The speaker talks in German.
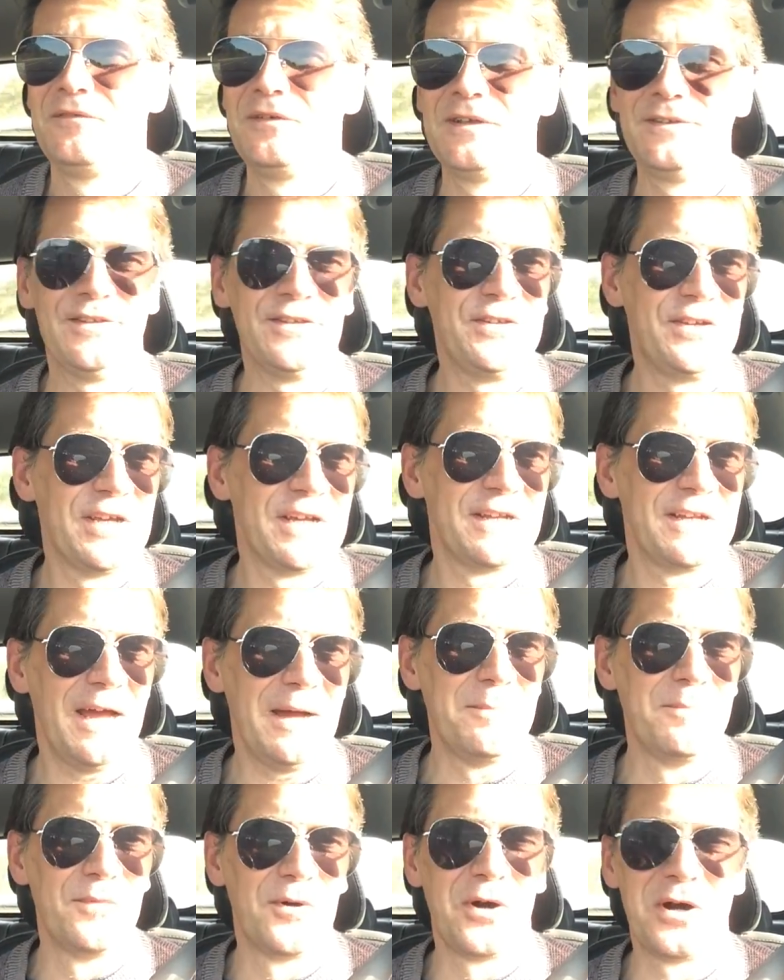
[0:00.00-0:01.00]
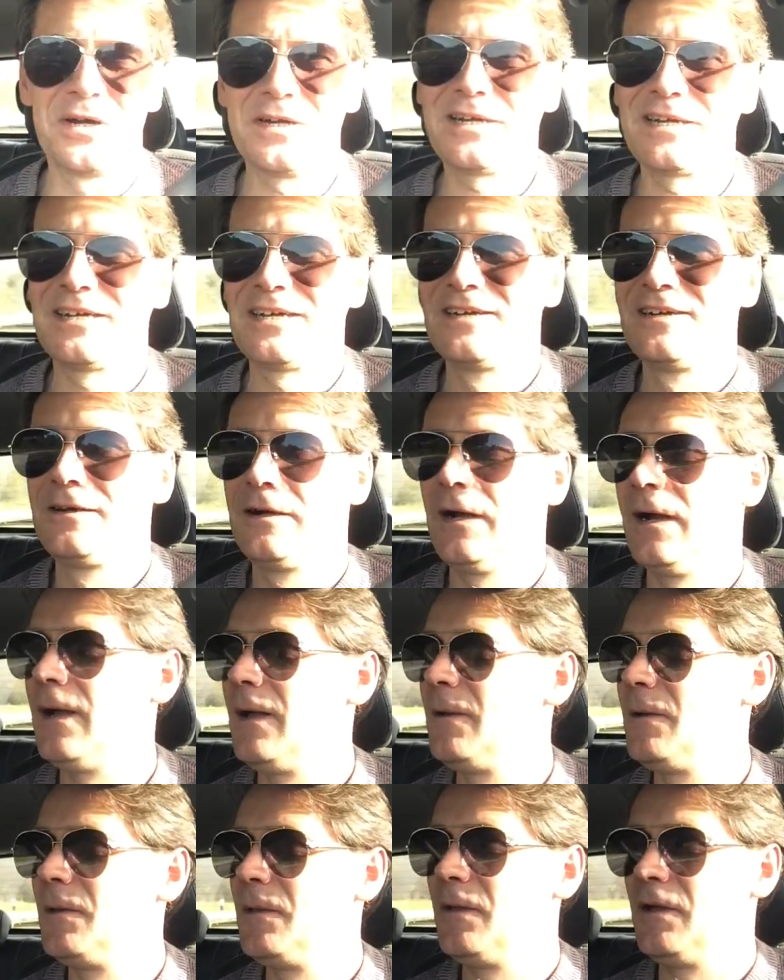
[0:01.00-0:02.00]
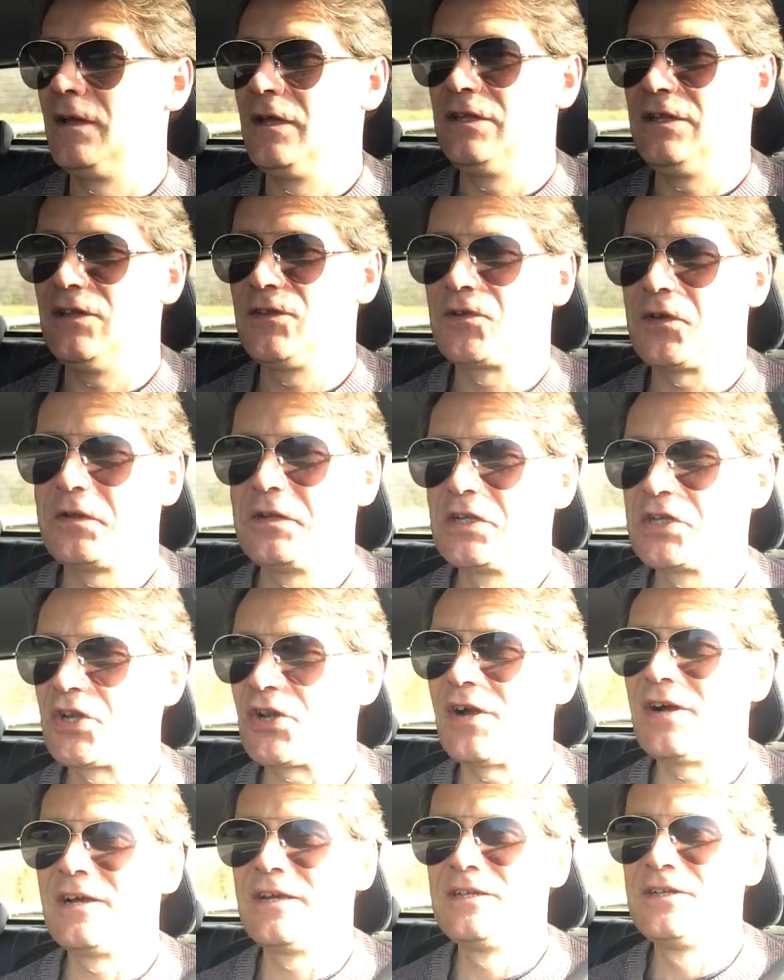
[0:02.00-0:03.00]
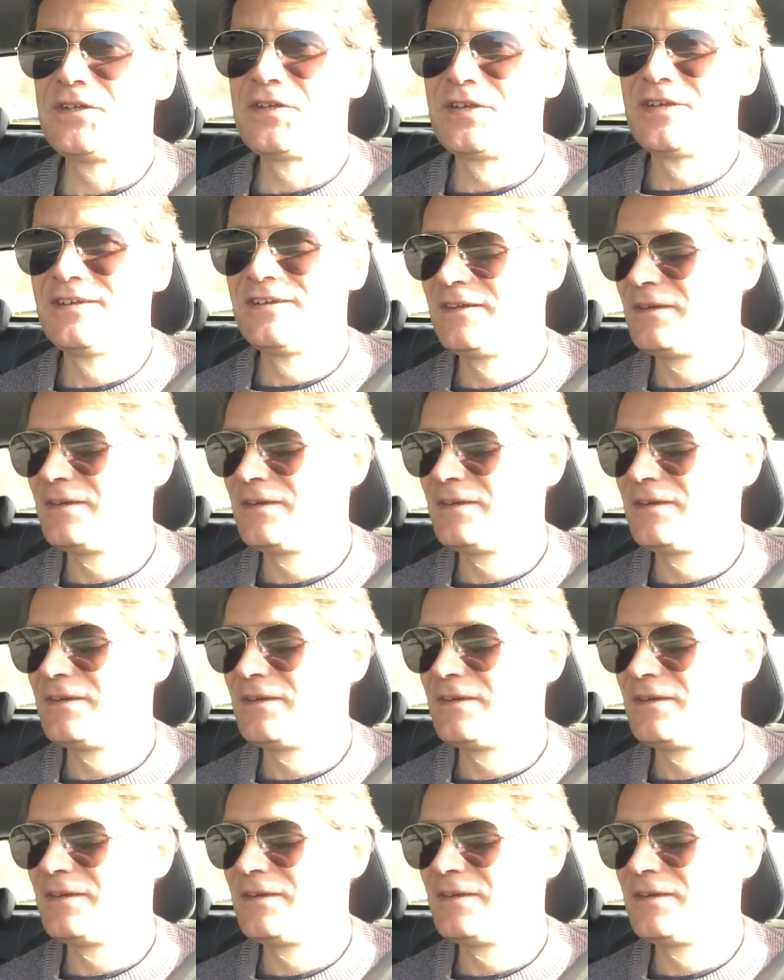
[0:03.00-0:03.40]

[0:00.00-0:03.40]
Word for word: Wir sind hier in Hamburg. Die Sonne scheint.